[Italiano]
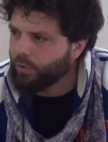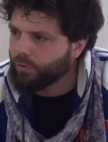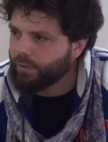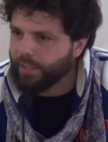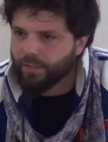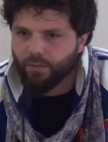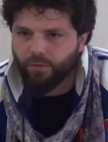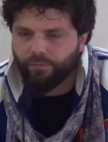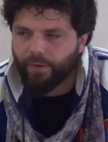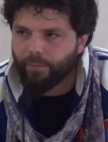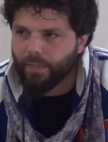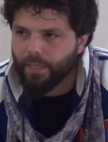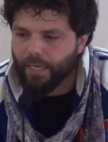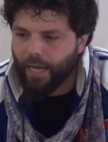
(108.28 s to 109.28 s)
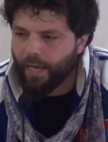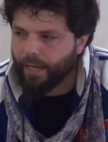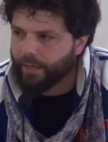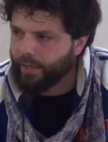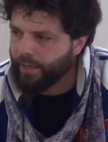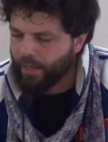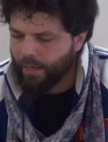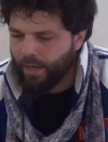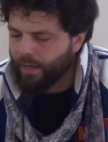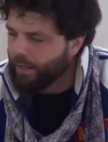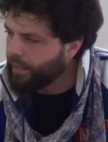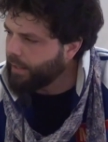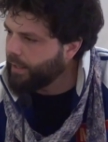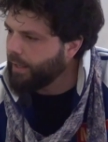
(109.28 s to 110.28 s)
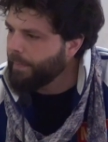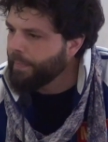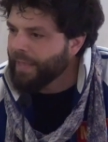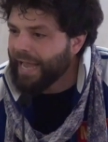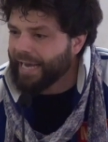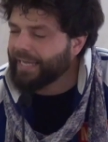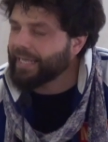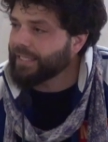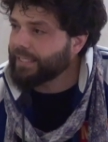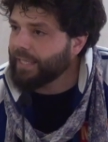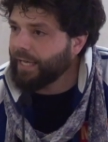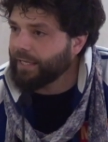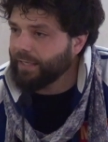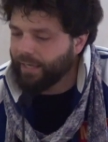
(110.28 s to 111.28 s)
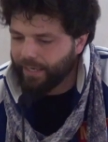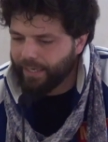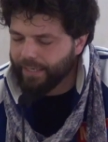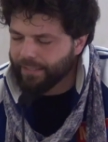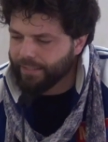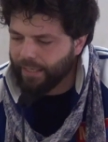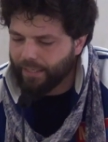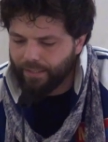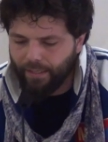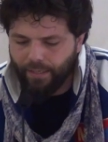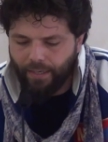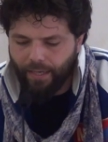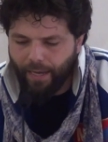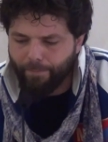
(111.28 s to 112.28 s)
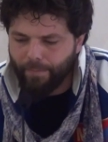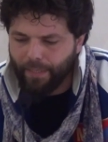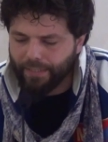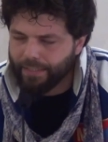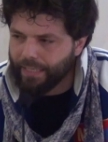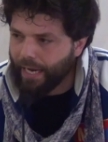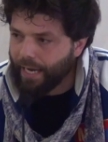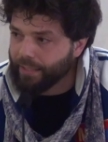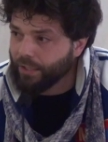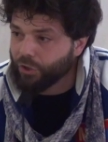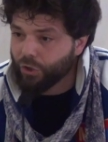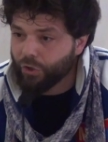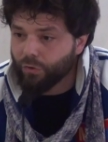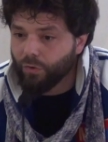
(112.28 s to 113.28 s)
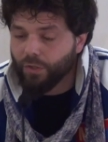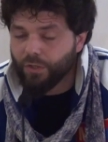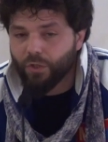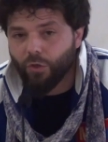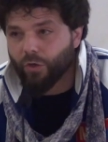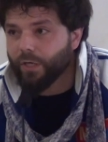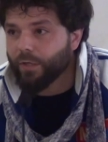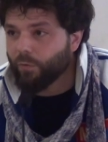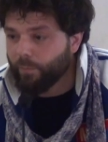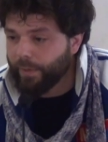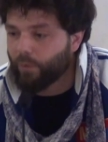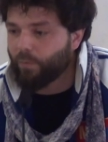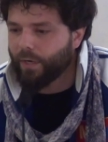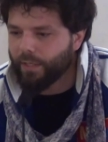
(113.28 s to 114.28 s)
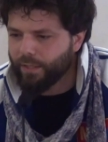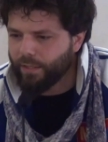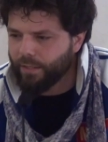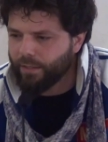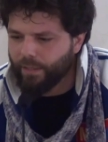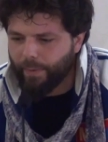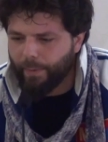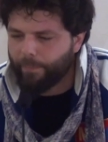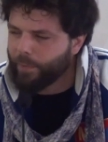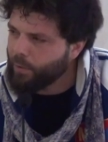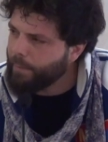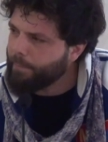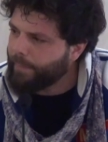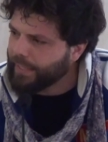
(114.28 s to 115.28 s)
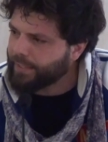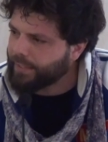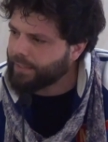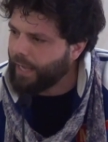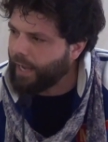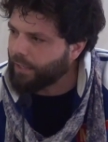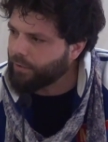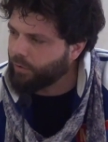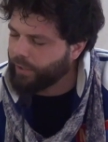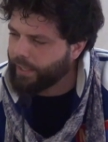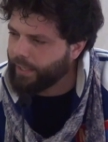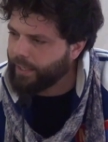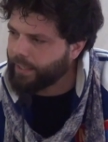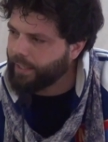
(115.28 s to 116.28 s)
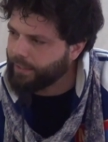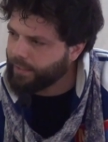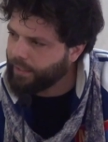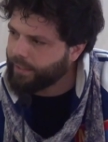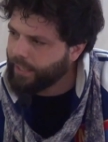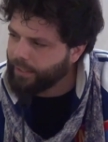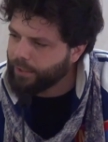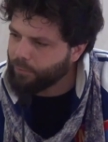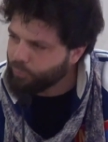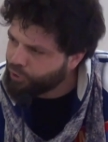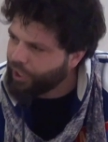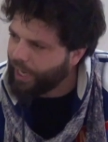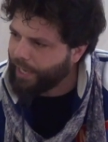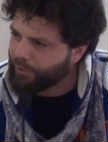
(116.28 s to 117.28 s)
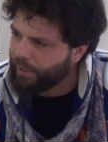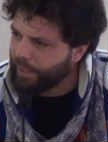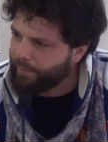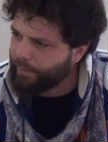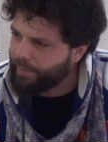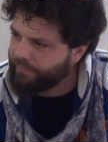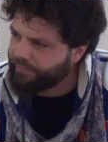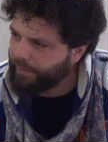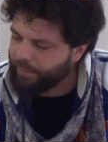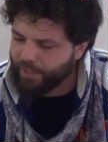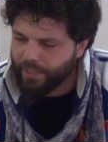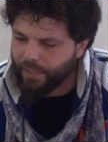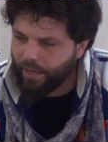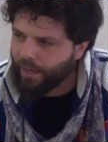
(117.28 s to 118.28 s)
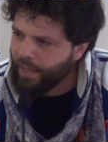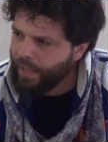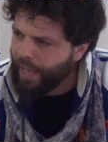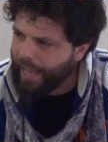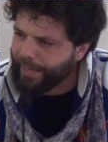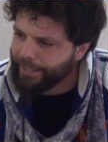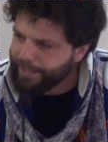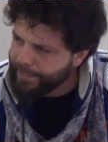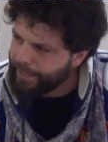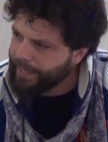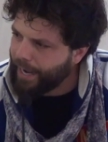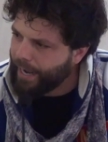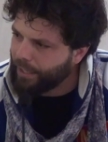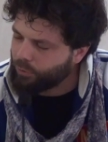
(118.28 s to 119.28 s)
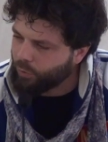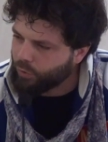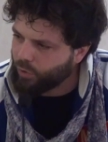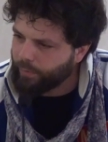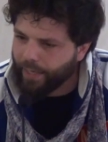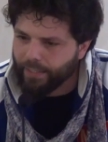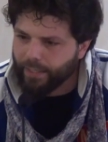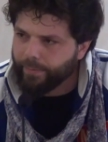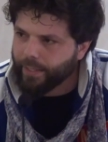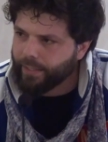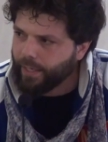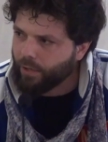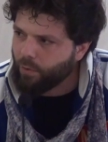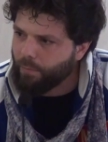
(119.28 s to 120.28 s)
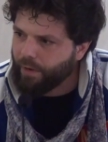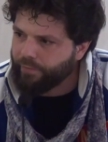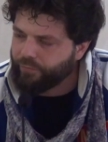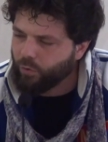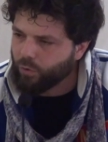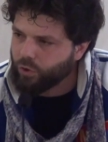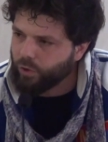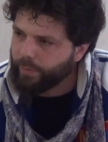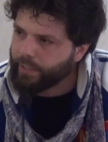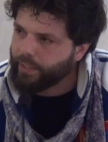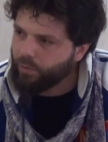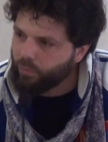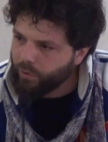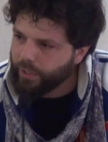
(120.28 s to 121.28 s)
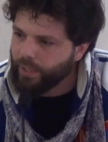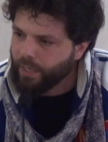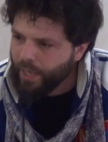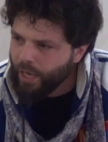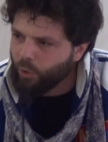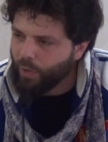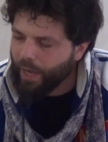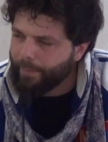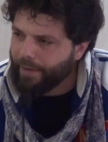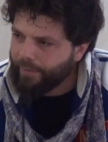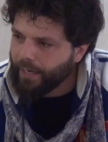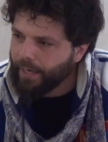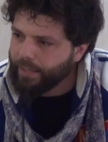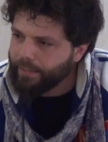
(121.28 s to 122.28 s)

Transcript: contesto familiare eh, e che, stata, e, che è stata, ammazzata. Ci sono le storie come quelle di, Peppino Impastato che, che, ha de, che, ha denunciato la propria famiglia, ha rinnegato suo padre perché era un mafioso, perché lui, lui amava la